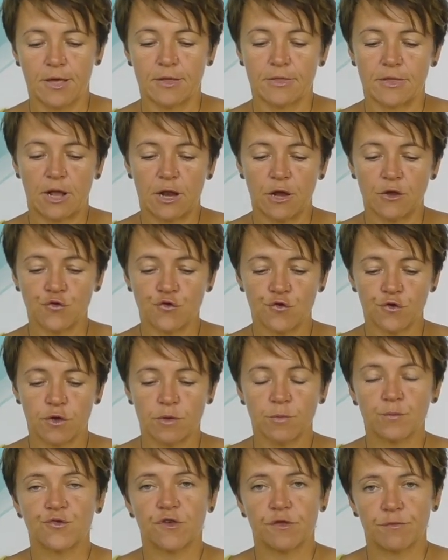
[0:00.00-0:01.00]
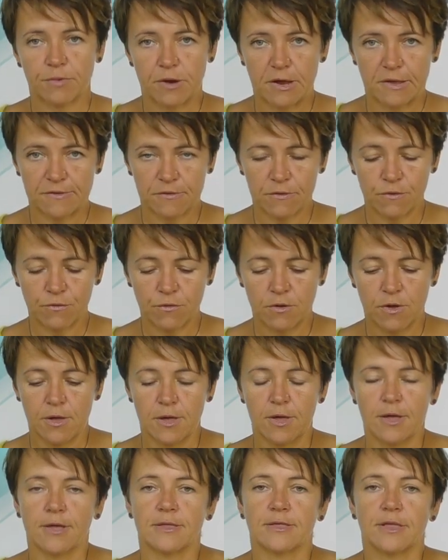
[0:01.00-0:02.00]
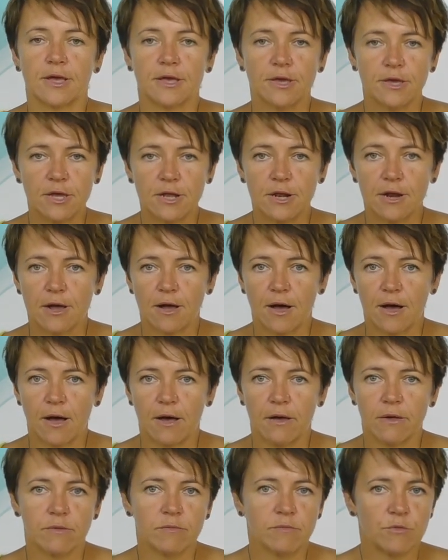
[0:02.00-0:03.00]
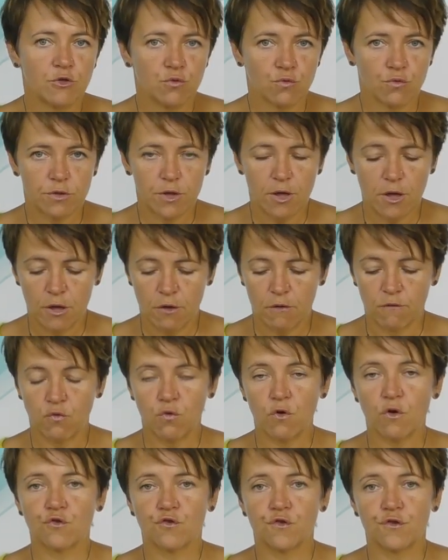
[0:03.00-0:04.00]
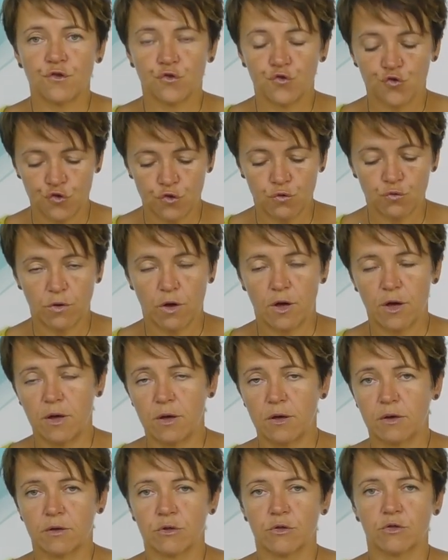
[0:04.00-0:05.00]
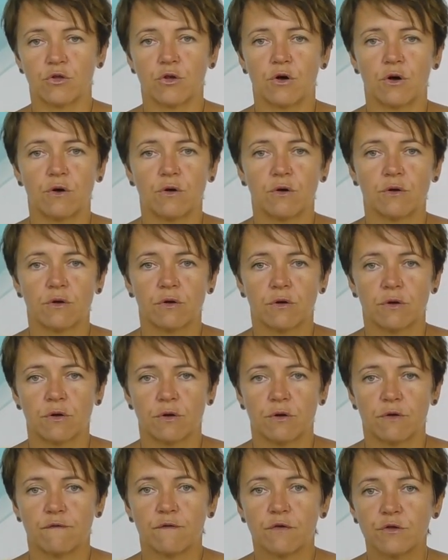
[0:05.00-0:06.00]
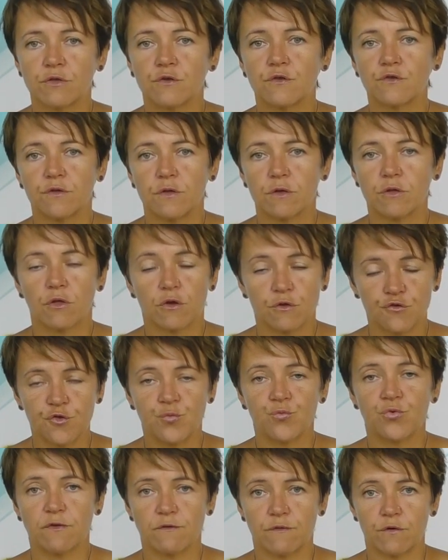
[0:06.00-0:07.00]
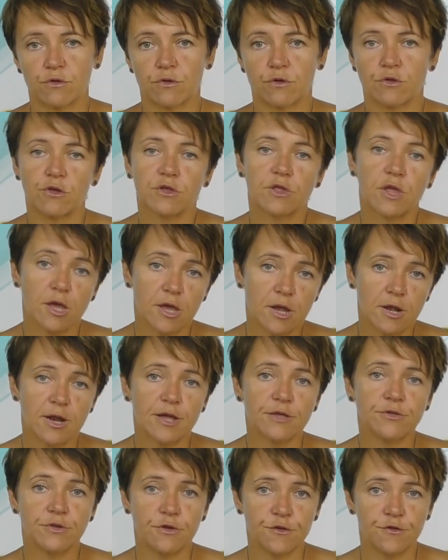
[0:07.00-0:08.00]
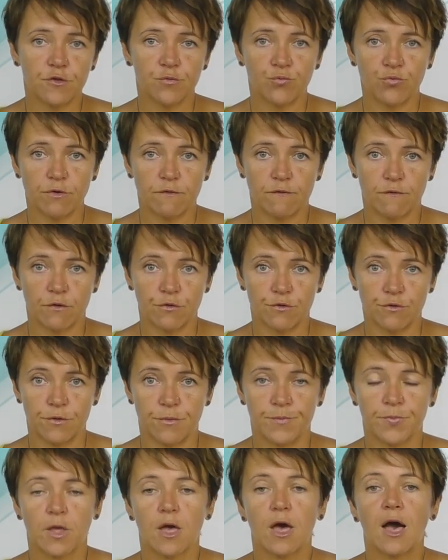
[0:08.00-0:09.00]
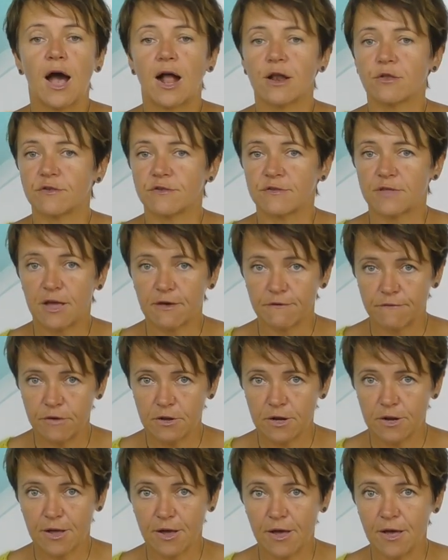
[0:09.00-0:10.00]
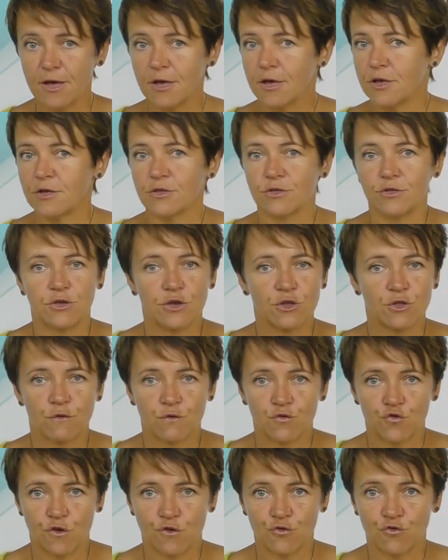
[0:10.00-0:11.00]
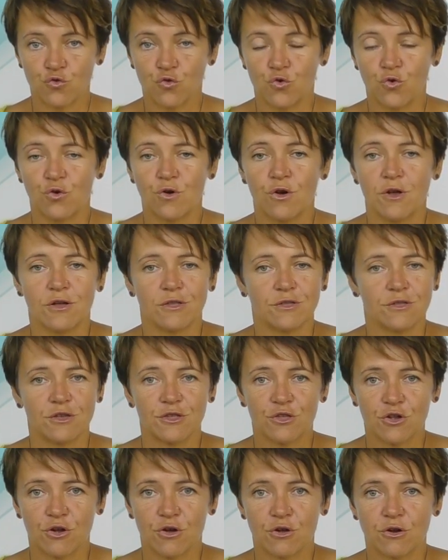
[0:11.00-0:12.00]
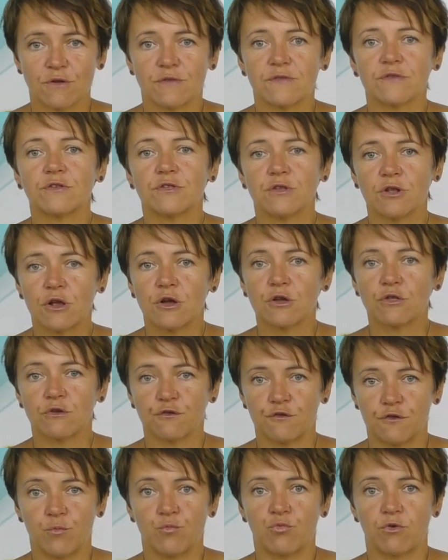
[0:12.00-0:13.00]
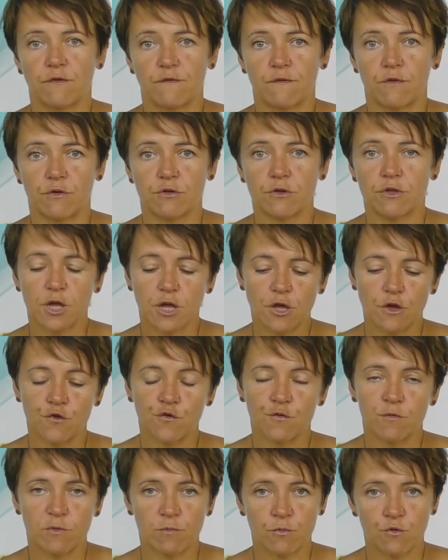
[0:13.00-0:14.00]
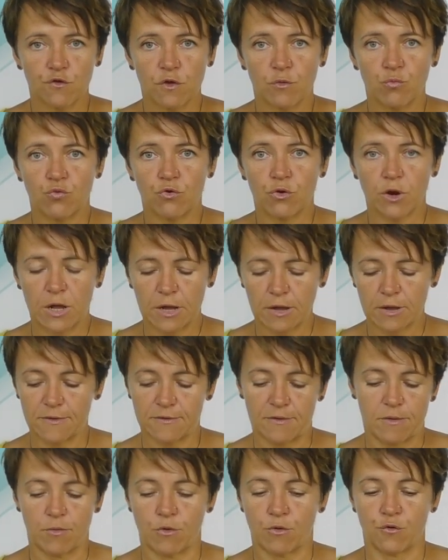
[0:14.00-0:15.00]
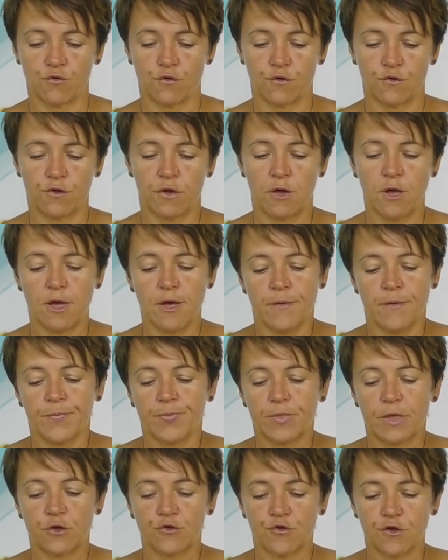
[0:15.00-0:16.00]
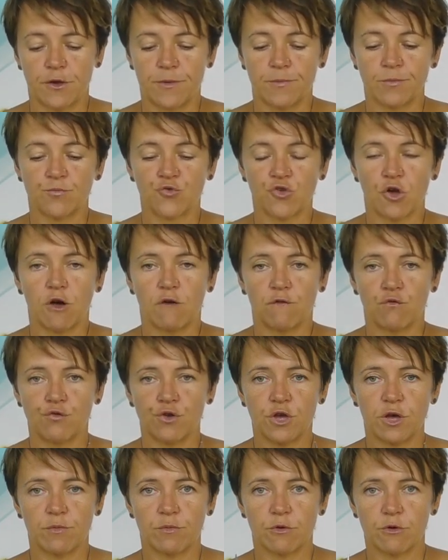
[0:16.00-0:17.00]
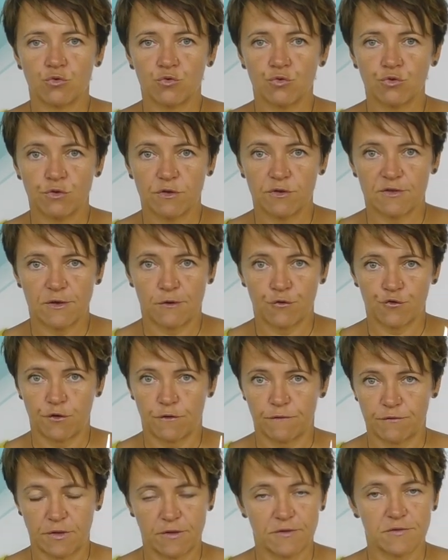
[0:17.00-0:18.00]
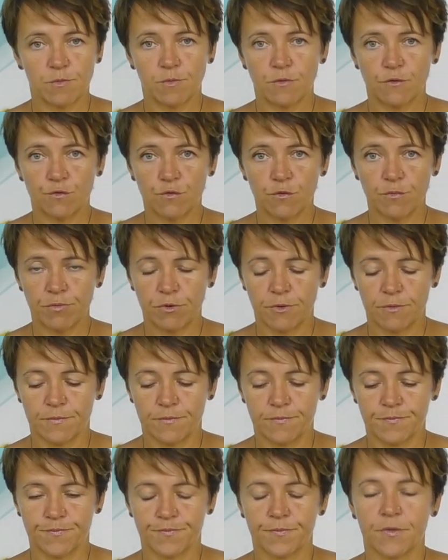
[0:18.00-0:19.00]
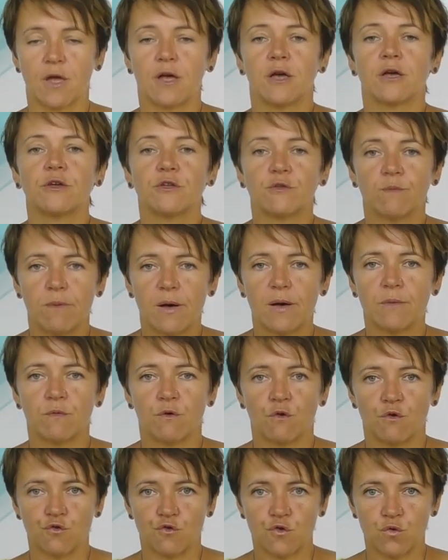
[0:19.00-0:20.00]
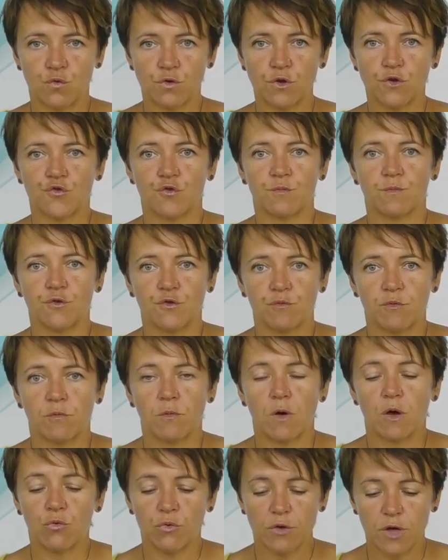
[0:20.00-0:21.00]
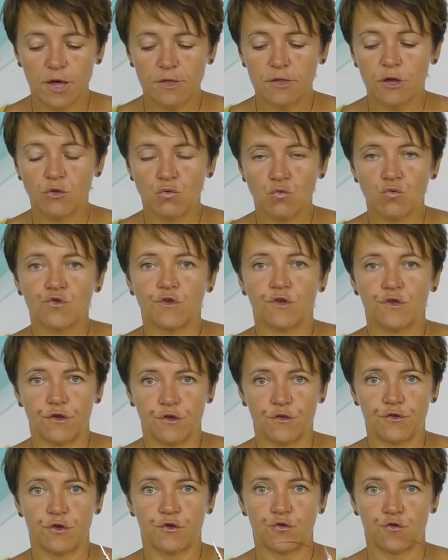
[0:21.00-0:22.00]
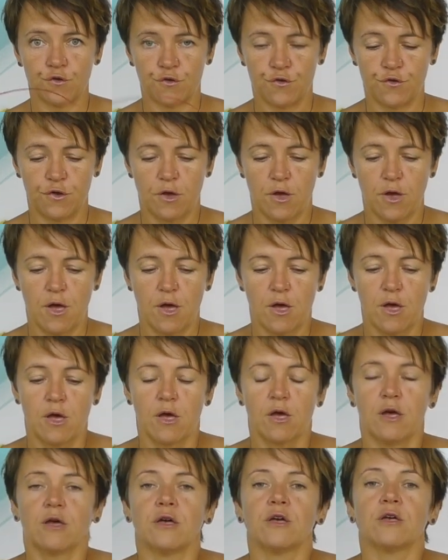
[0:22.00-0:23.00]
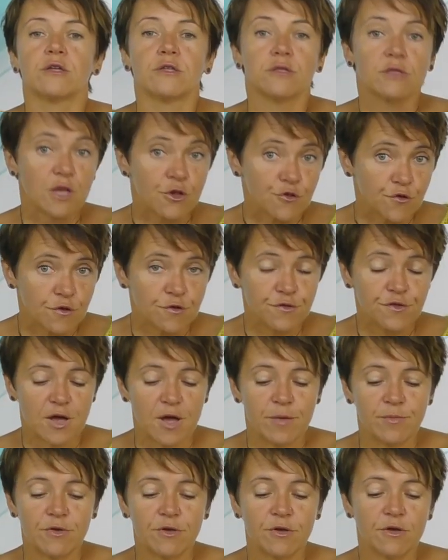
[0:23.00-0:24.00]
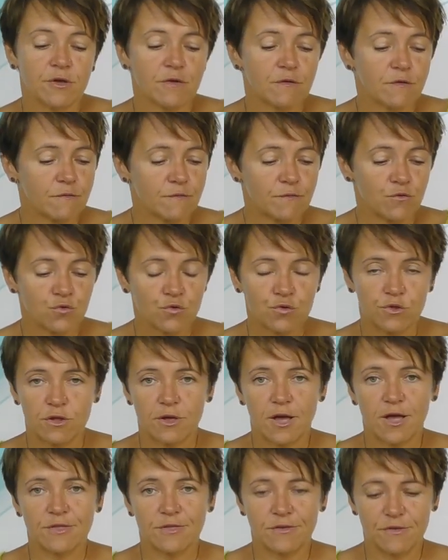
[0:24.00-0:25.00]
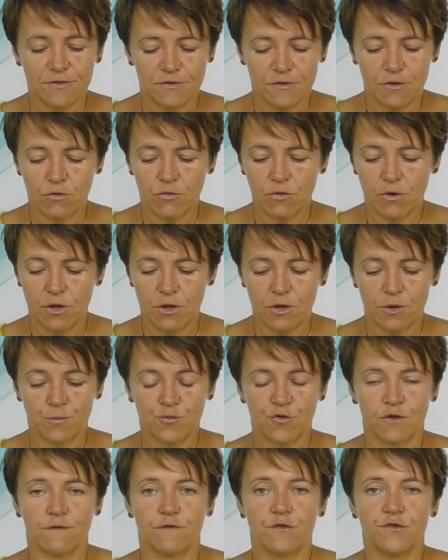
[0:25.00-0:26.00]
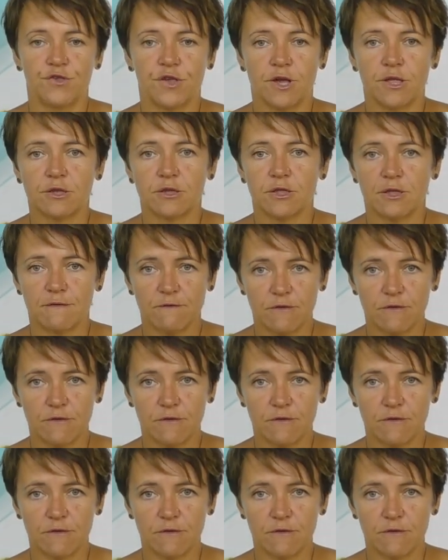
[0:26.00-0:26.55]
należy przed pracą na kilka minutek włożyć żyłkę do e, wody, do ciepłej wody, do takiej letniej ciepłej wody. Ale to jest na chwilkę, nie do wrzątku, nie do gorącej, tylko do ciepłej wody, takiej, żeby można było rękę zamoczyć. Także przechowujemy druty zawsze w ten sposób i dbamy o żyłki, żebyśmy mogli jak najdłużej się cieszyć narzędziami. E, Truty ADI są e, przewidziane na